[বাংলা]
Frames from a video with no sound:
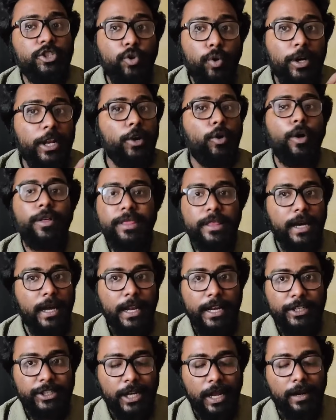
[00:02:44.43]
কোটি গ্রস
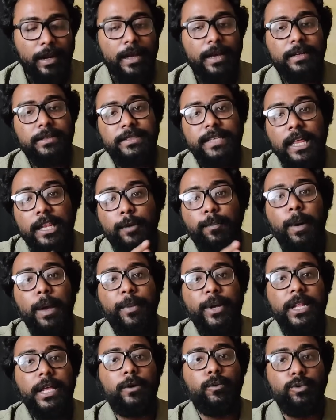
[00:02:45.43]
কালেকশন জাস্ট
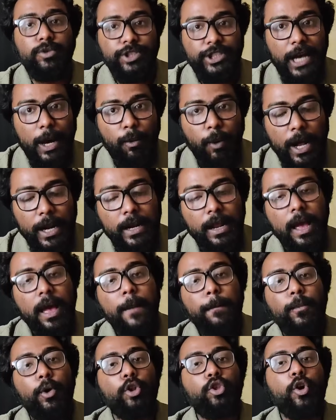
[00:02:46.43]
ভেবে দেখুন জওয়ান
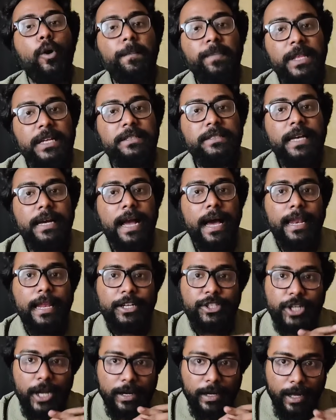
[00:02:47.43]
প্রথম দিন যে
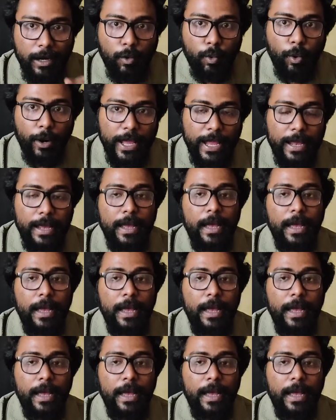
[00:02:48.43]
কালেকশনটা করে